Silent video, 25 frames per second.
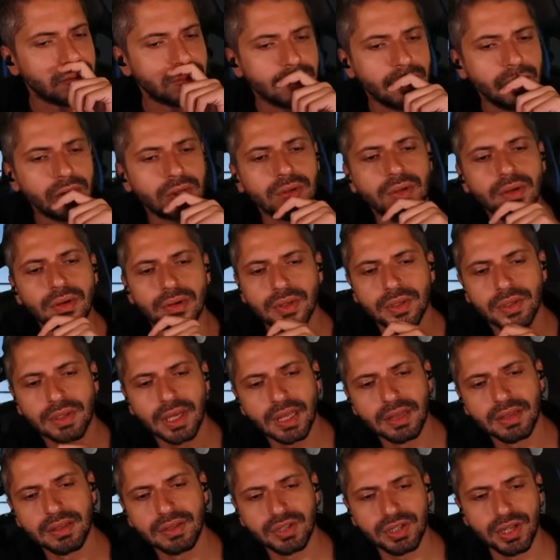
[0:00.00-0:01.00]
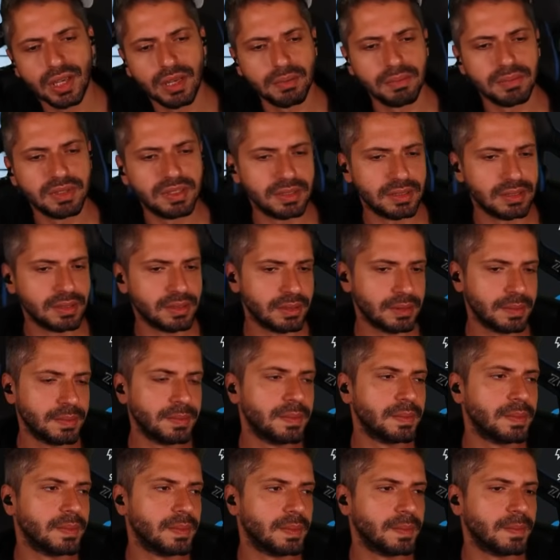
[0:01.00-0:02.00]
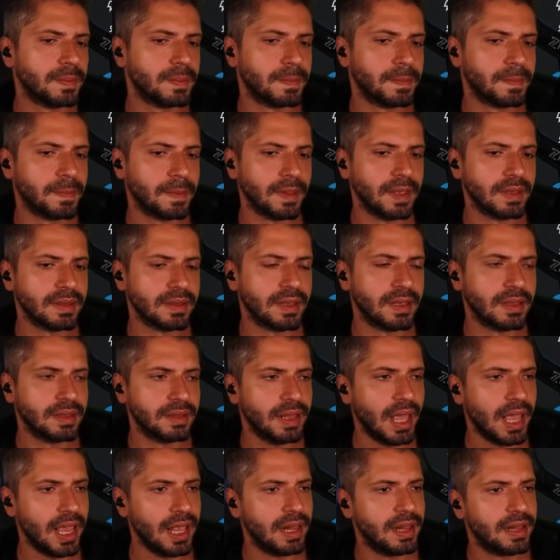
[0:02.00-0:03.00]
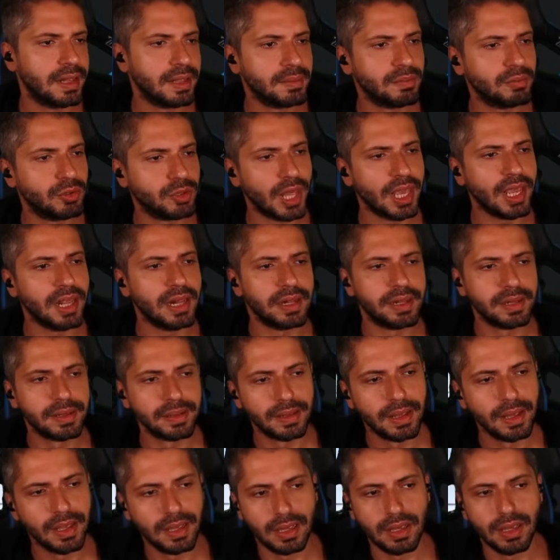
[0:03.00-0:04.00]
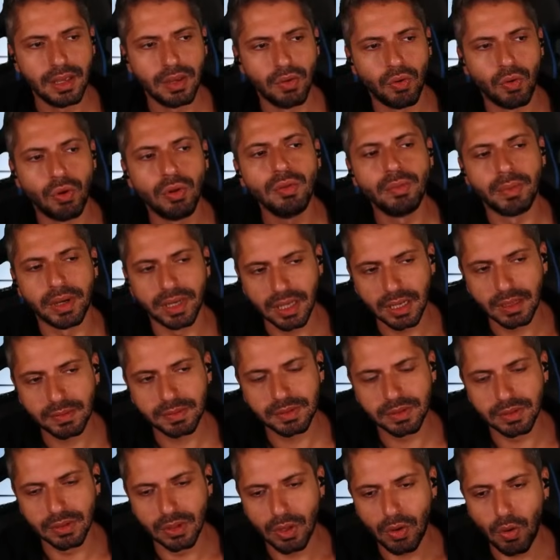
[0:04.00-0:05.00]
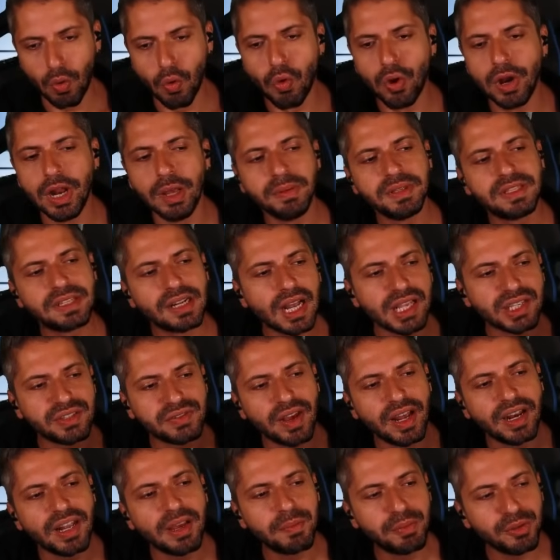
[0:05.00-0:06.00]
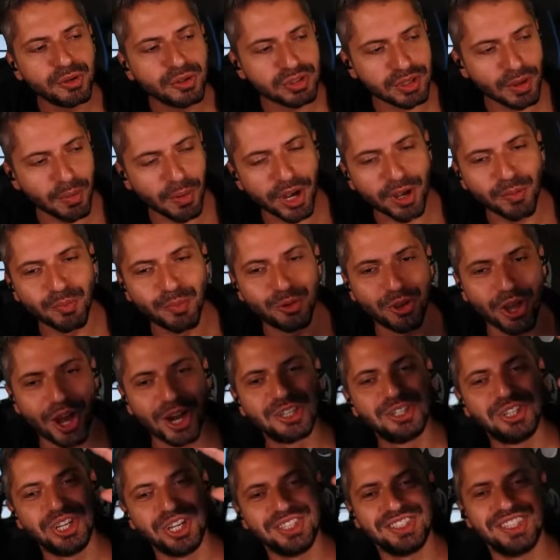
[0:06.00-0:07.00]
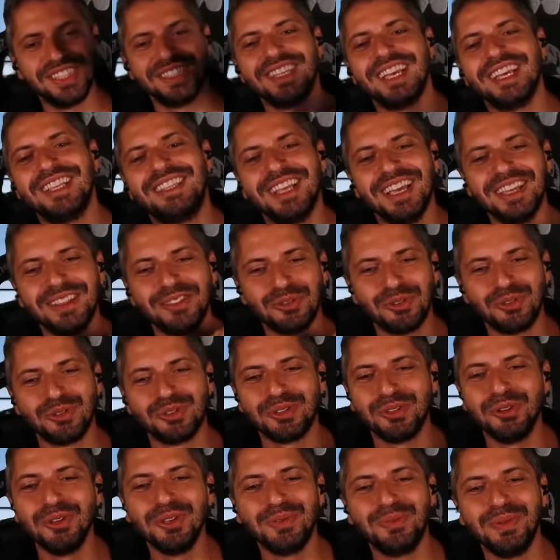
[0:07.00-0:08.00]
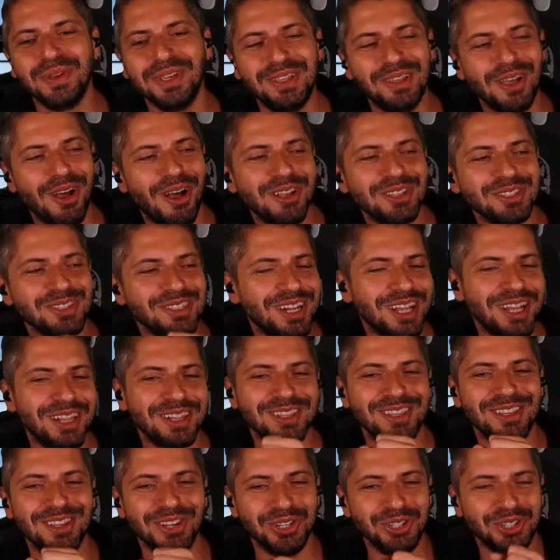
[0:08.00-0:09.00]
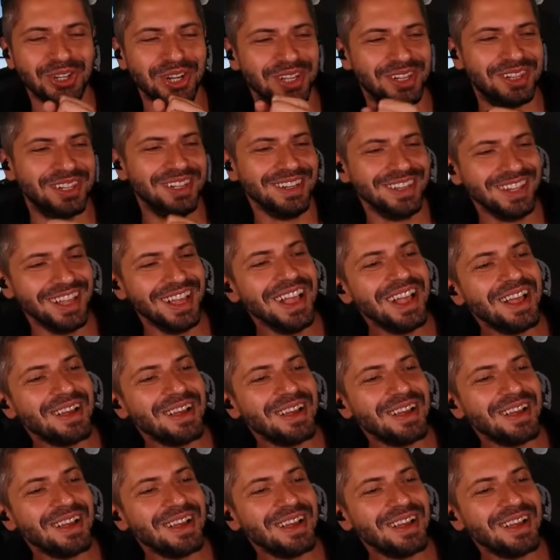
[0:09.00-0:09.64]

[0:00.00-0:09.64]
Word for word: Yok yok yanlış yapmışsın. Değil. Bu değil. Oğlum manyak mısın lan? Öyle bir transfer yapıyorsa bak bu gerçekse zaten Dursun Özbey'in ağzını aldım taşaklarını.